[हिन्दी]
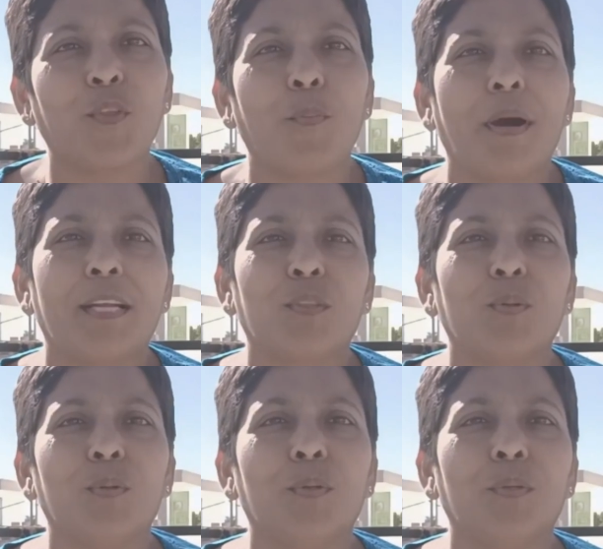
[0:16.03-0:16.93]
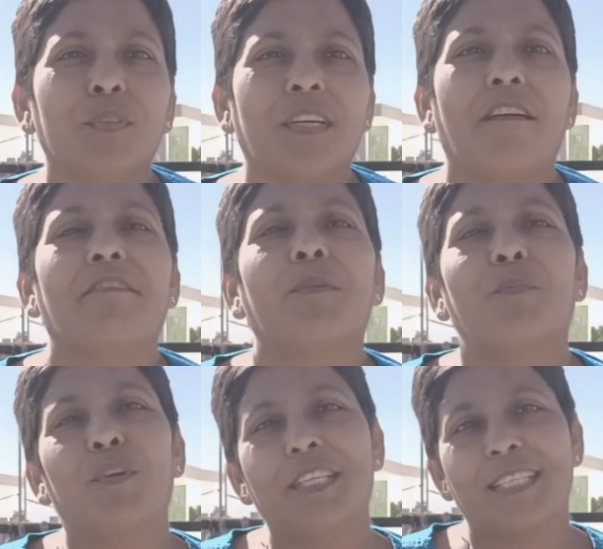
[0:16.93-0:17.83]
दो बार तो ट्रैफिक
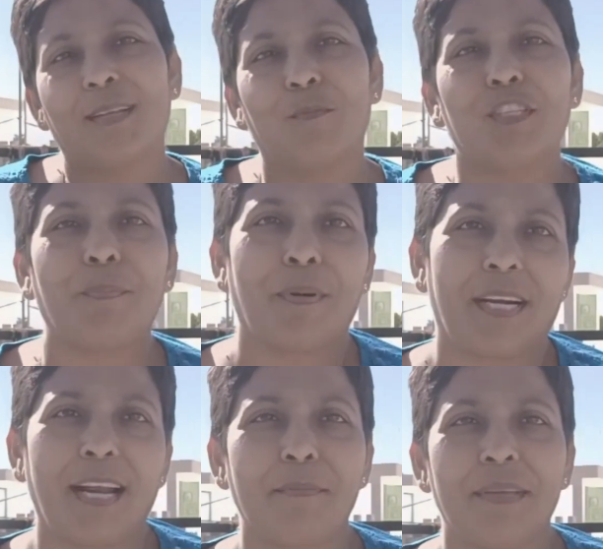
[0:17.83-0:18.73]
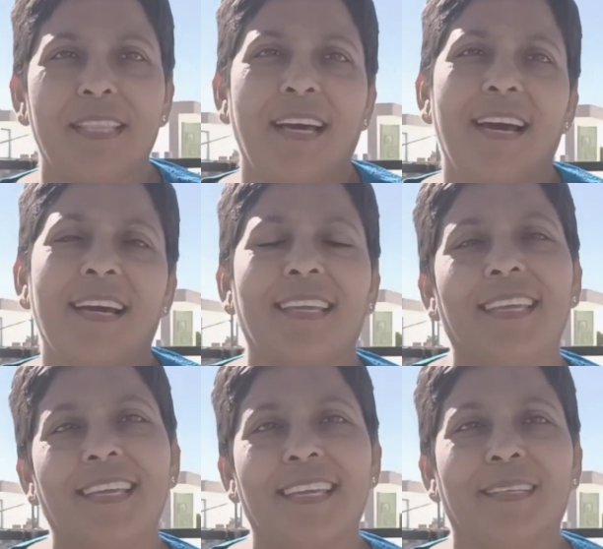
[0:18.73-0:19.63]
पुलिस ने मुझे पकड़ा भी था
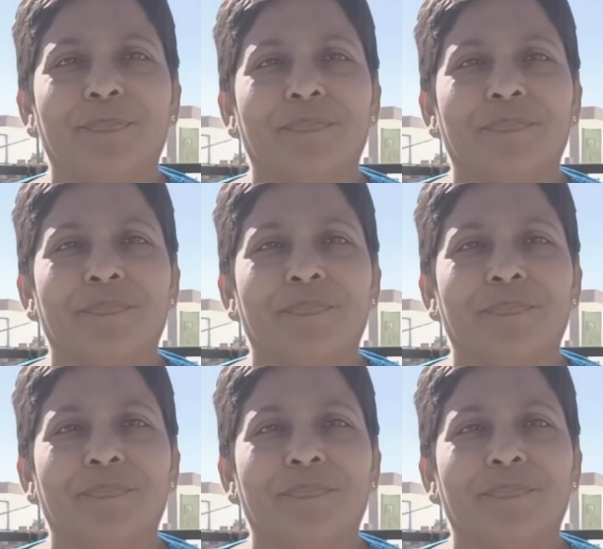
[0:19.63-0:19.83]
कि um,